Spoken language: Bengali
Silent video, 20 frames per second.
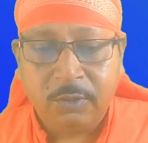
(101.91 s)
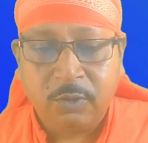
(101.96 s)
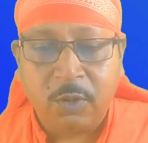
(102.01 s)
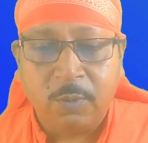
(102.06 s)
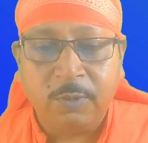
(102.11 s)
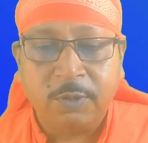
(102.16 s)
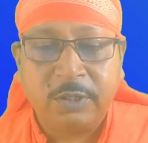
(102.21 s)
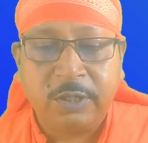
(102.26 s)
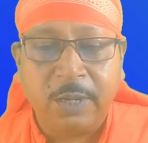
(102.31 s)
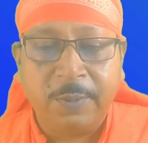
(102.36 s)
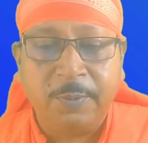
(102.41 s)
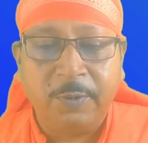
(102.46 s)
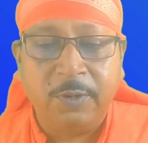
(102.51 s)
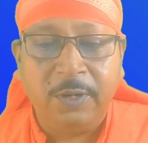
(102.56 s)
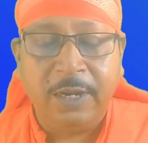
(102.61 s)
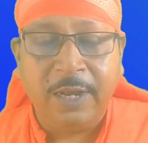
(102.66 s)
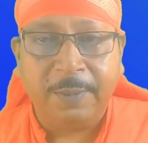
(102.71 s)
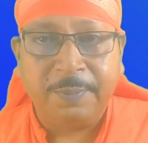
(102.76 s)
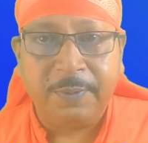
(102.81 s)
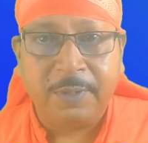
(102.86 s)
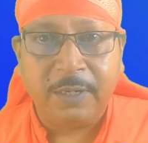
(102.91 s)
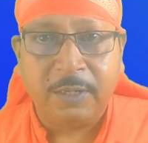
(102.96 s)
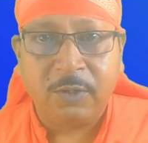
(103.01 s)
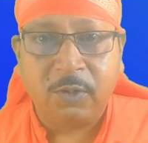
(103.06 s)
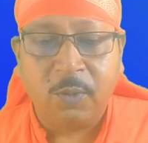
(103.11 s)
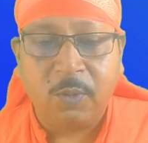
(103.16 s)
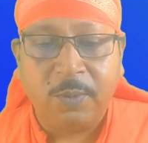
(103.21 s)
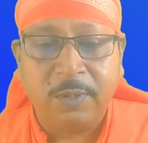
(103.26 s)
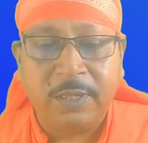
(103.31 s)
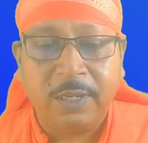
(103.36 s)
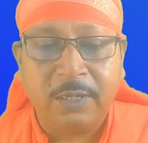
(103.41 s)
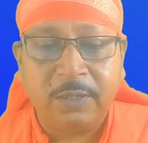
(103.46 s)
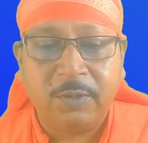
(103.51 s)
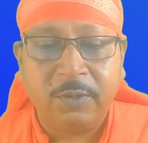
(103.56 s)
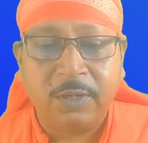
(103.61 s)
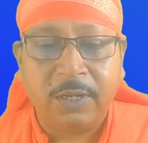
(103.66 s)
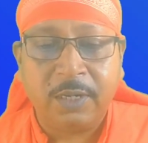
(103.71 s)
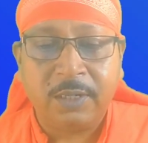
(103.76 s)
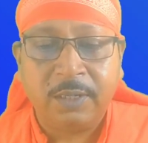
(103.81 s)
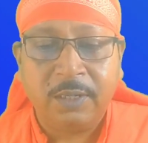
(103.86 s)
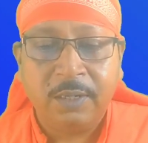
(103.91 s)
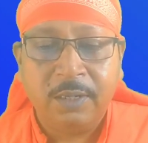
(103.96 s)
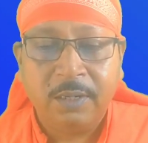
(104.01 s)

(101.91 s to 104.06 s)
সমস্যায় পড়লে আপনারা সমাধান করার